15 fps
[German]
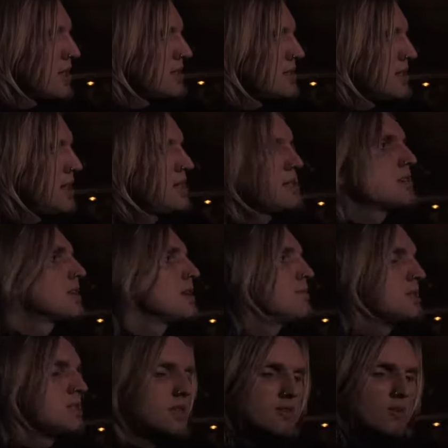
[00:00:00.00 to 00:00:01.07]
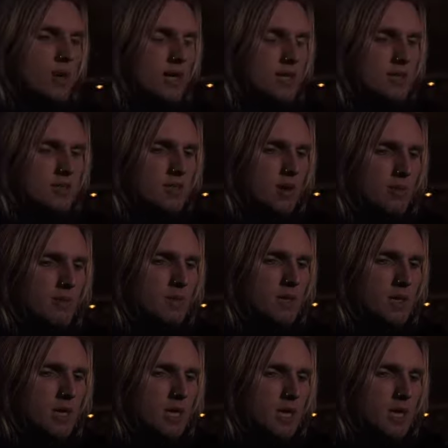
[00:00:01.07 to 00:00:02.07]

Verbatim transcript: erzählt oder ein bisschen, woher das kommt.